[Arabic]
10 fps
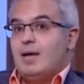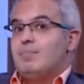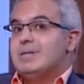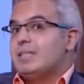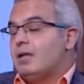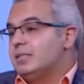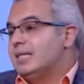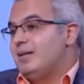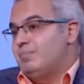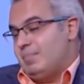بس
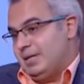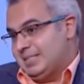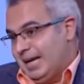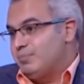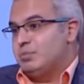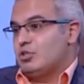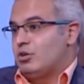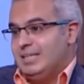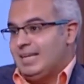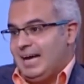لحضرتك لما ساعات بيظهر
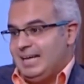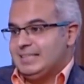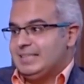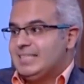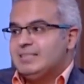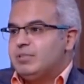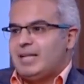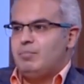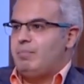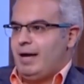لنا حالات لازم
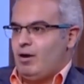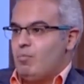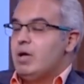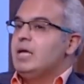نتعامل معاهم